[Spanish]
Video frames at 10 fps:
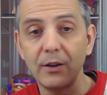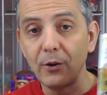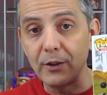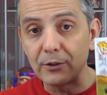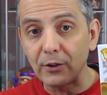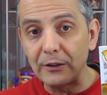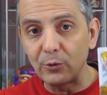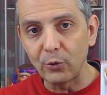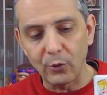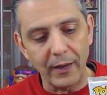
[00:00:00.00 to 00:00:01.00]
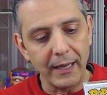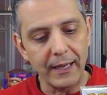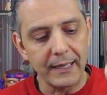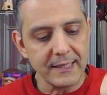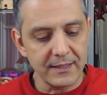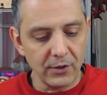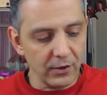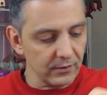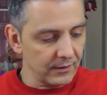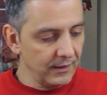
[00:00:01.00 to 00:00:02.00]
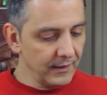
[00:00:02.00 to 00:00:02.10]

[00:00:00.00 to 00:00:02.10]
hoy le toca el turno a Nasty Nork.